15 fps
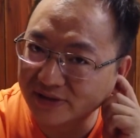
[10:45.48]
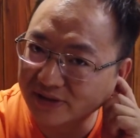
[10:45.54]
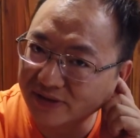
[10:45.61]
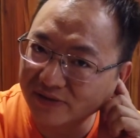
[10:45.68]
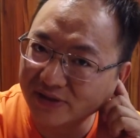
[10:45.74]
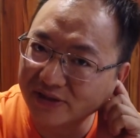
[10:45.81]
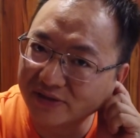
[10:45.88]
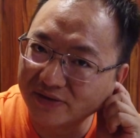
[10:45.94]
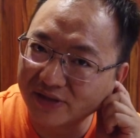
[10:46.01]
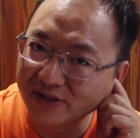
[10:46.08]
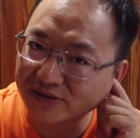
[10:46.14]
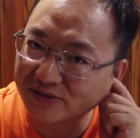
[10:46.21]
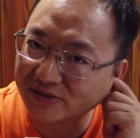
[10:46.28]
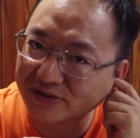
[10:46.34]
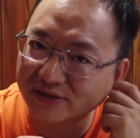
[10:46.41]
另外的
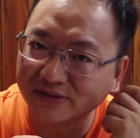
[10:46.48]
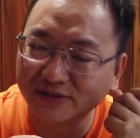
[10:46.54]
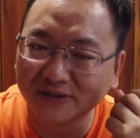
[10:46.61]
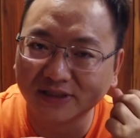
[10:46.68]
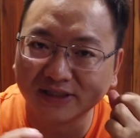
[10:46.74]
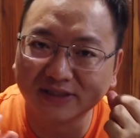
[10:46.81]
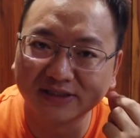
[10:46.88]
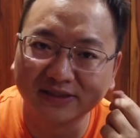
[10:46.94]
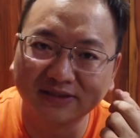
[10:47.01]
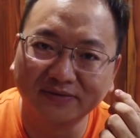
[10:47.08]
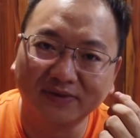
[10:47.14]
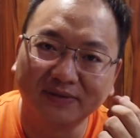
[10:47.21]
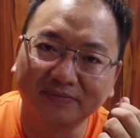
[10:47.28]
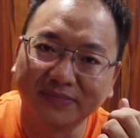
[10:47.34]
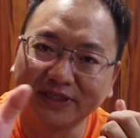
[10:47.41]
话就是开始
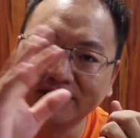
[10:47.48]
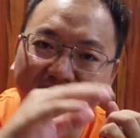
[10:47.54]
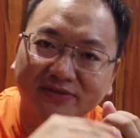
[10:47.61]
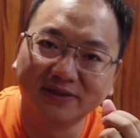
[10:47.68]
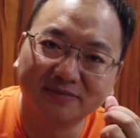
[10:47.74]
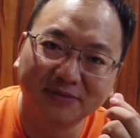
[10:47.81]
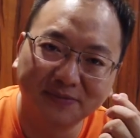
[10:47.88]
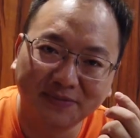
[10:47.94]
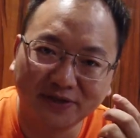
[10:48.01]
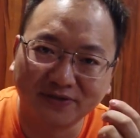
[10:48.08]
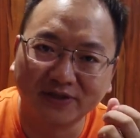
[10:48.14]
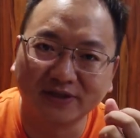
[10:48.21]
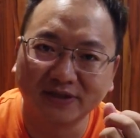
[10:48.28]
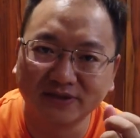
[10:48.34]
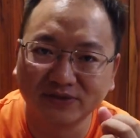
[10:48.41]
往北印度那边
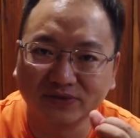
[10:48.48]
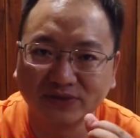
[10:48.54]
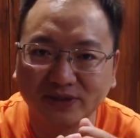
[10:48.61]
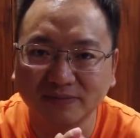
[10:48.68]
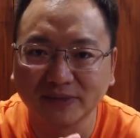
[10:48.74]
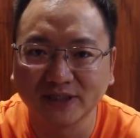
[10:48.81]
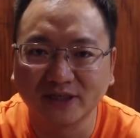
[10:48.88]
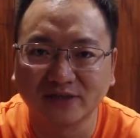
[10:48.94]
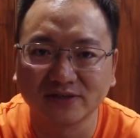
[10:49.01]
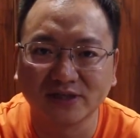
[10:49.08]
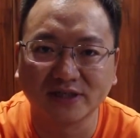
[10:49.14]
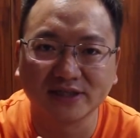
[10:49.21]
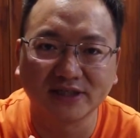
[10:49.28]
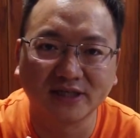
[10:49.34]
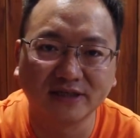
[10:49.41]
跑了，去那边考
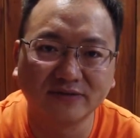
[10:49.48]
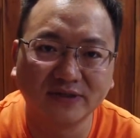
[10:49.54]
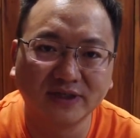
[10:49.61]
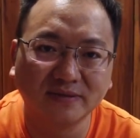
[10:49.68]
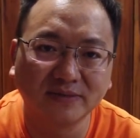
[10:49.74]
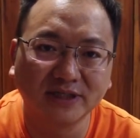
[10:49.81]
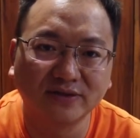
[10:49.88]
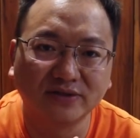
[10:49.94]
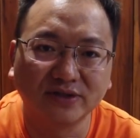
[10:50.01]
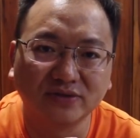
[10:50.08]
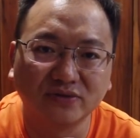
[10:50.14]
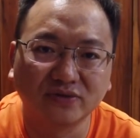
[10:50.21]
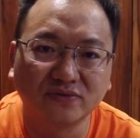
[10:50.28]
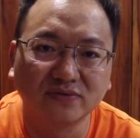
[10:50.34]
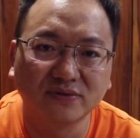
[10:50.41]
察一下，因为那边有
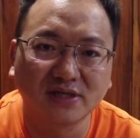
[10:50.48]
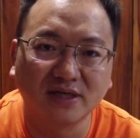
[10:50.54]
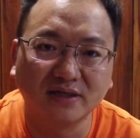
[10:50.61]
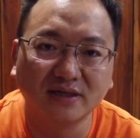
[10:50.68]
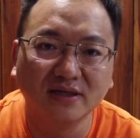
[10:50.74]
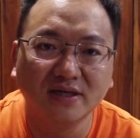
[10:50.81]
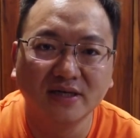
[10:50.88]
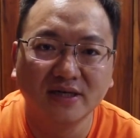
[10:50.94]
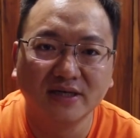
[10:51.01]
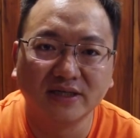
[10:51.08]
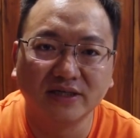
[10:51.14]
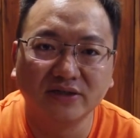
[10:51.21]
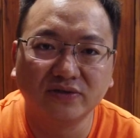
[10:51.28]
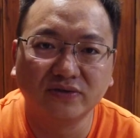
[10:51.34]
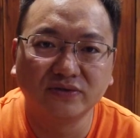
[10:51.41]
很多工厂。
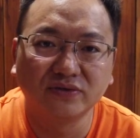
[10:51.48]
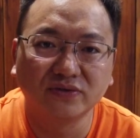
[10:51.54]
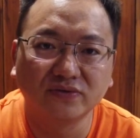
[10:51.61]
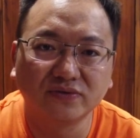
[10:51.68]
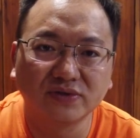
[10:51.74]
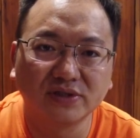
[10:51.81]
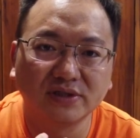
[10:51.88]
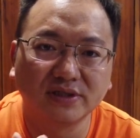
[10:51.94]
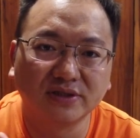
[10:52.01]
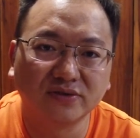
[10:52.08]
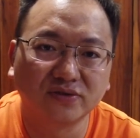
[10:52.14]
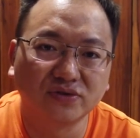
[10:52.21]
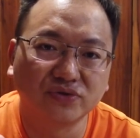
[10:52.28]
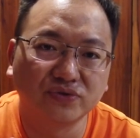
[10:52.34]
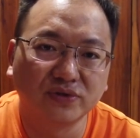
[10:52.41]
也有很多公司，很
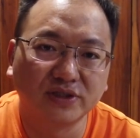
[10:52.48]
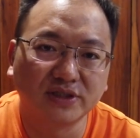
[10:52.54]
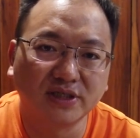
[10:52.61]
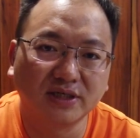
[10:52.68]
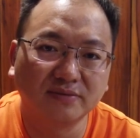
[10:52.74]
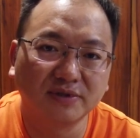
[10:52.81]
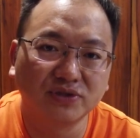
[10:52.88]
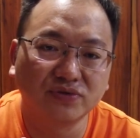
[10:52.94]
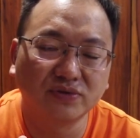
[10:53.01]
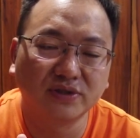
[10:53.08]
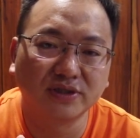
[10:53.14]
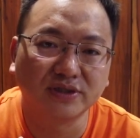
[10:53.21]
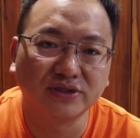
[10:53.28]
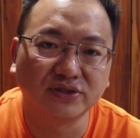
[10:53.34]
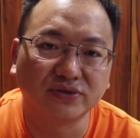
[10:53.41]
多中国人在那边做
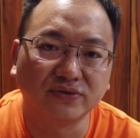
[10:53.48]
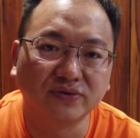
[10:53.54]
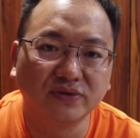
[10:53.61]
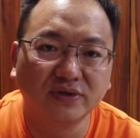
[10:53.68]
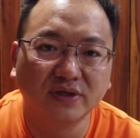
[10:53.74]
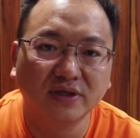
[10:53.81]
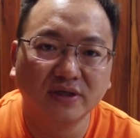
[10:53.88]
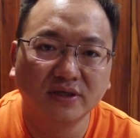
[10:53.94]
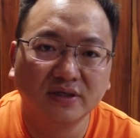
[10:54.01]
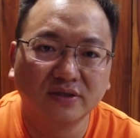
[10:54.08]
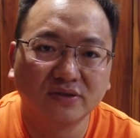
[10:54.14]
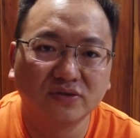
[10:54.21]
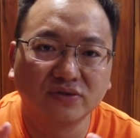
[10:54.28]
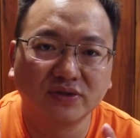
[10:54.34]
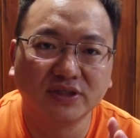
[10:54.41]
了很久，
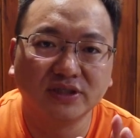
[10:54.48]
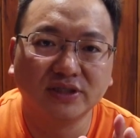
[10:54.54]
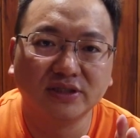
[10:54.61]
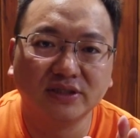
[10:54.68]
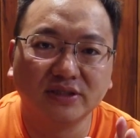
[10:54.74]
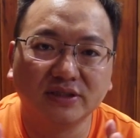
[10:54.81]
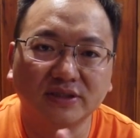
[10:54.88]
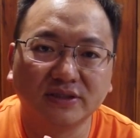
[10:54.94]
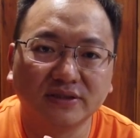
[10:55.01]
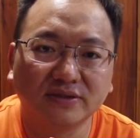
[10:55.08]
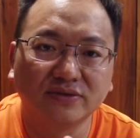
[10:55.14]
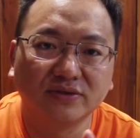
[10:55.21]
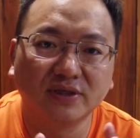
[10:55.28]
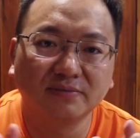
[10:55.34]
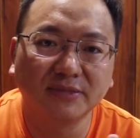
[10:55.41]
所以
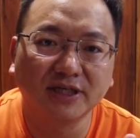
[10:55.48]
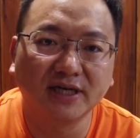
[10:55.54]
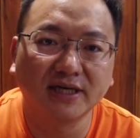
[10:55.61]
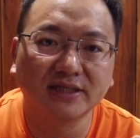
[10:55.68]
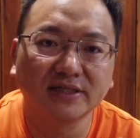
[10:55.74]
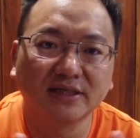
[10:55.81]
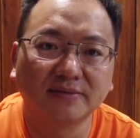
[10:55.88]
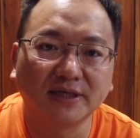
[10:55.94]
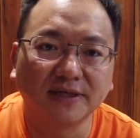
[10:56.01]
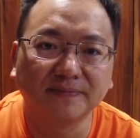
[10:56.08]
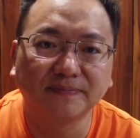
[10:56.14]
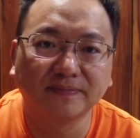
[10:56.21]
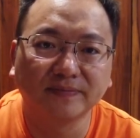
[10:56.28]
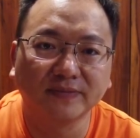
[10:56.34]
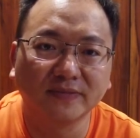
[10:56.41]
去那边看一下吧。
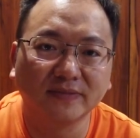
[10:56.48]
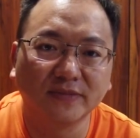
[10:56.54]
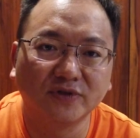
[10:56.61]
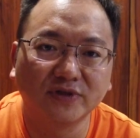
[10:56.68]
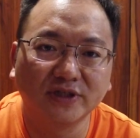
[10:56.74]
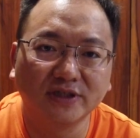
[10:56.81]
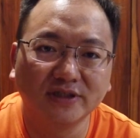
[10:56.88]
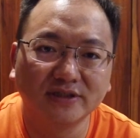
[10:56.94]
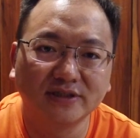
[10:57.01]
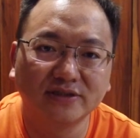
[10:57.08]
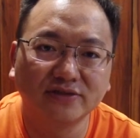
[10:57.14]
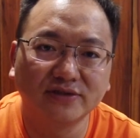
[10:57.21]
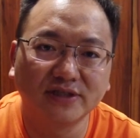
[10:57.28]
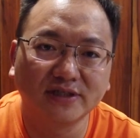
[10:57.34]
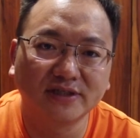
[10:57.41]
OK，
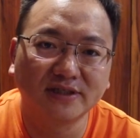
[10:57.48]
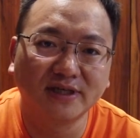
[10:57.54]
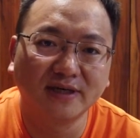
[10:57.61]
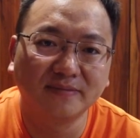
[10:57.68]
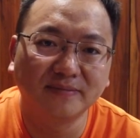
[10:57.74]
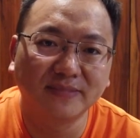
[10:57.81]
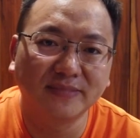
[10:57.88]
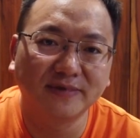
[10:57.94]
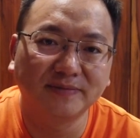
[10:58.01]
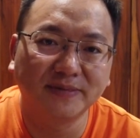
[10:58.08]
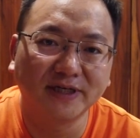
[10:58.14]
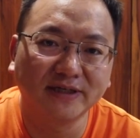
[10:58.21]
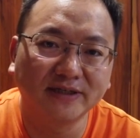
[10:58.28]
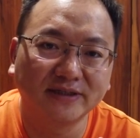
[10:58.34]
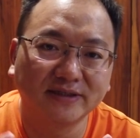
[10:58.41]
就这样子了，拜
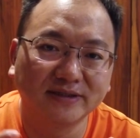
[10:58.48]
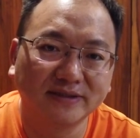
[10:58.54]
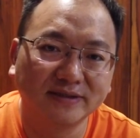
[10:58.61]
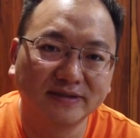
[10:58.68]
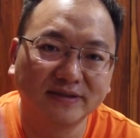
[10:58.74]
拜。